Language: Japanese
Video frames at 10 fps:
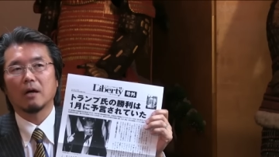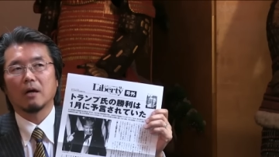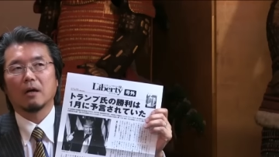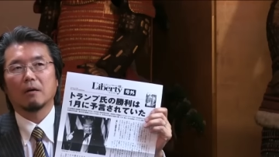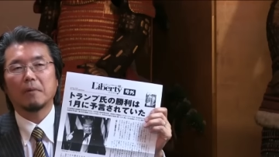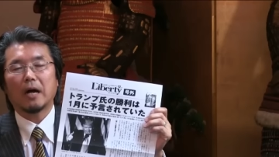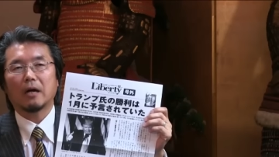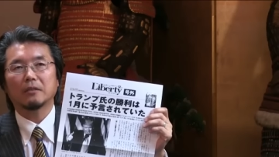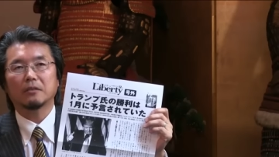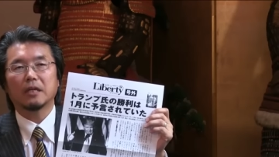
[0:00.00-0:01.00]
まあ、
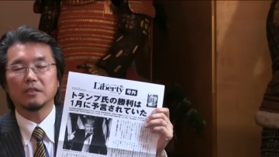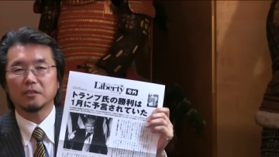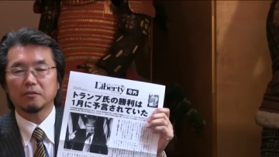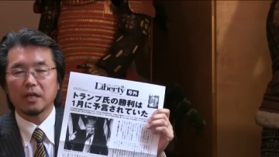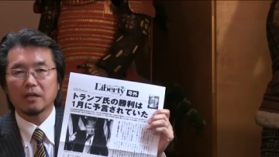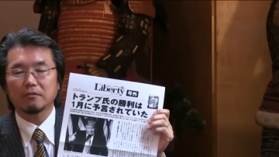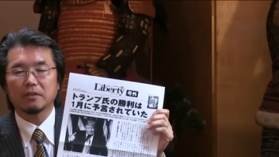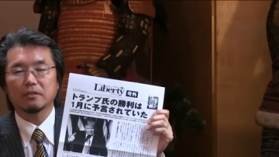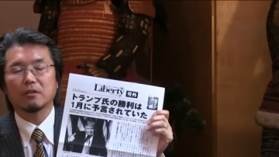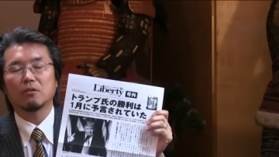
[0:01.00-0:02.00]
現実にあるん
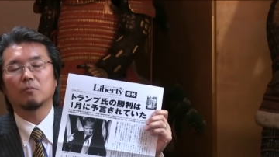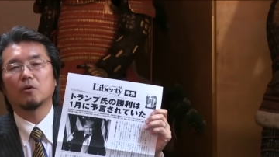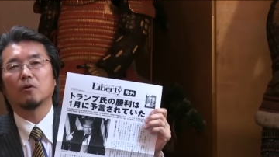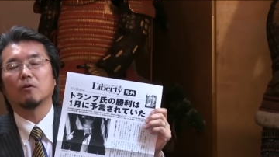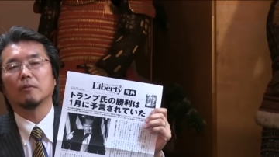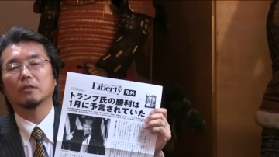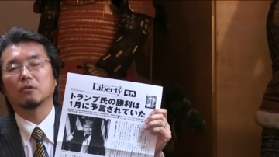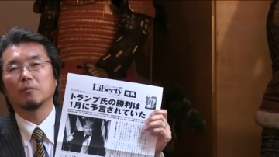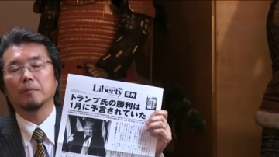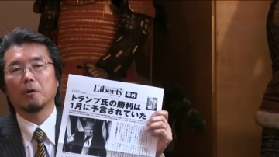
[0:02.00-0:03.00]
ですけれども、
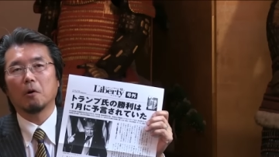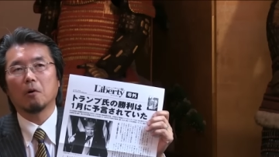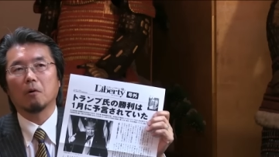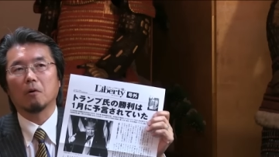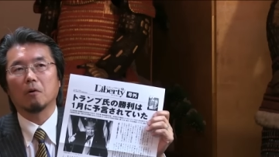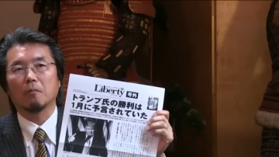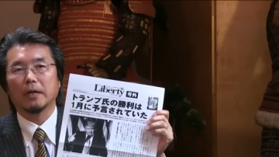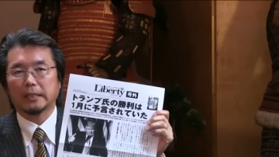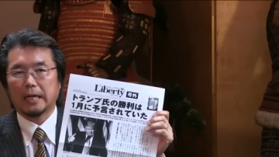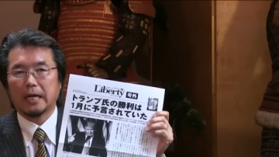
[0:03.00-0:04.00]
マスコミも
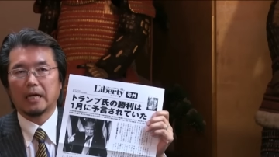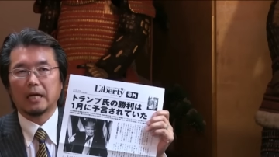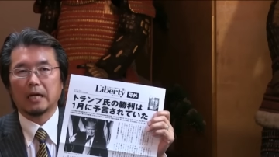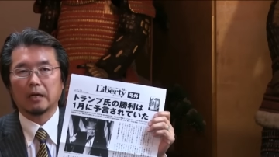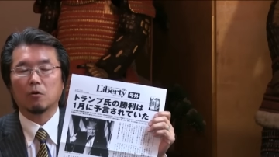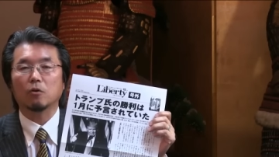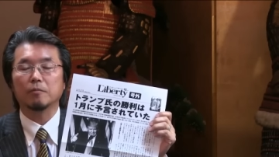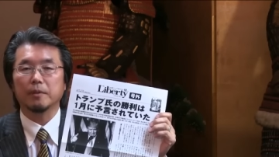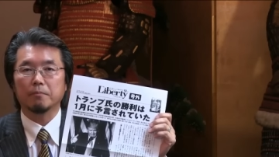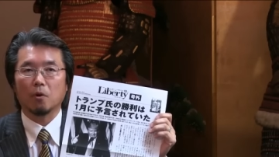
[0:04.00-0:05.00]
また
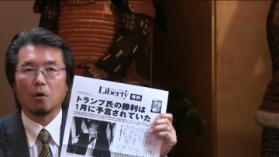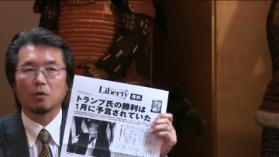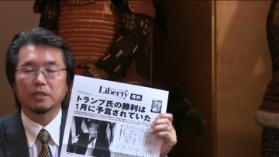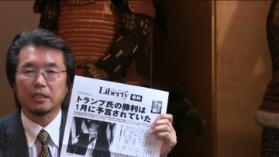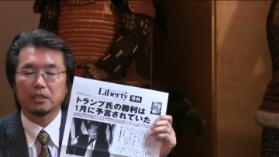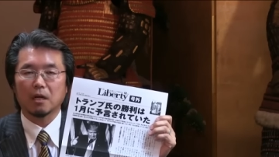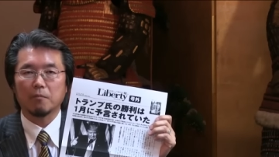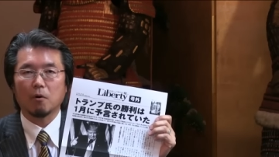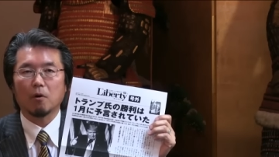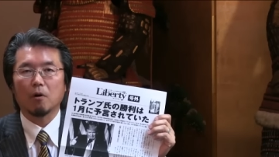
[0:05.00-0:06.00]
国民も政治家
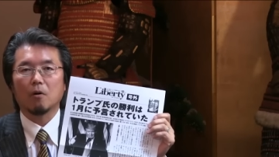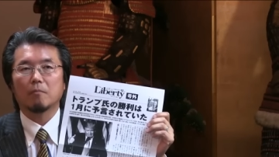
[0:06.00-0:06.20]
も、